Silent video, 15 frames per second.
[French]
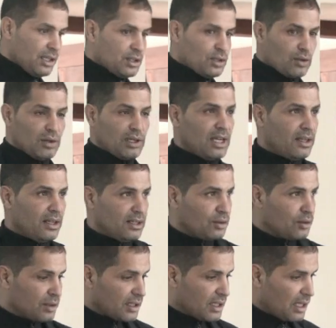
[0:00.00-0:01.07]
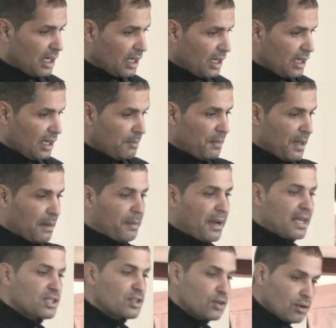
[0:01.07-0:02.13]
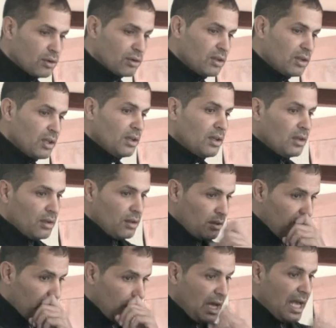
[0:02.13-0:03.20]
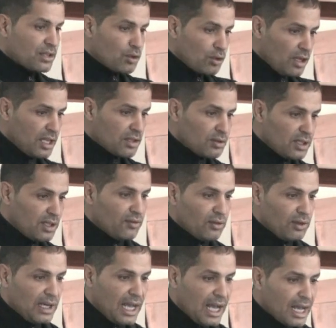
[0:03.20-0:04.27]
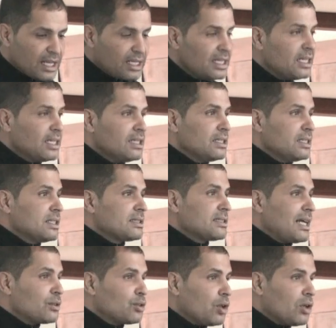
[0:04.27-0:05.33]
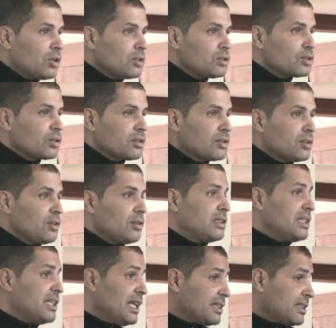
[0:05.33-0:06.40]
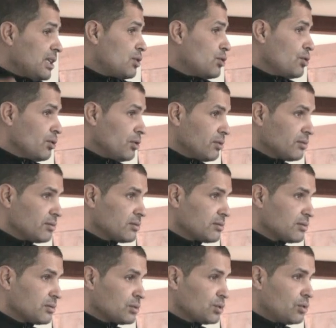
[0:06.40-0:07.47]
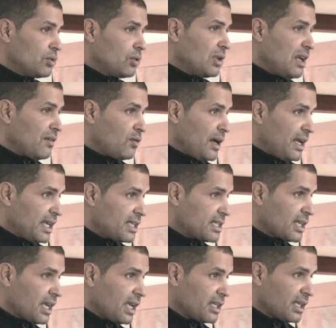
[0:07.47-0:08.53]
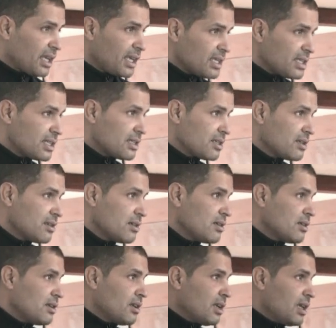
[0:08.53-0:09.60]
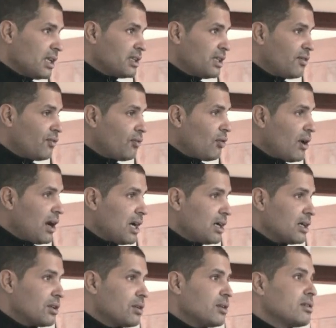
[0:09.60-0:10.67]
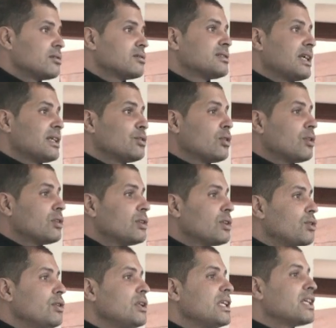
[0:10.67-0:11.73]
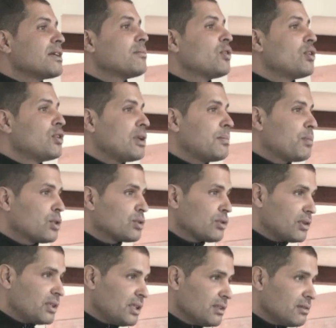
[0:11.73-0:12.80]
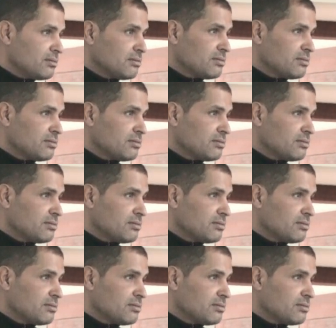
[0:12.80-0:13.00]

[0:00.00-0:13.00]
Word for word: qui sont donc l'hyperpression euh, à ce, ce niveau-là, ça donne une dilatation de la voie excrétrice et des fois ça donne uniquement une hypotonie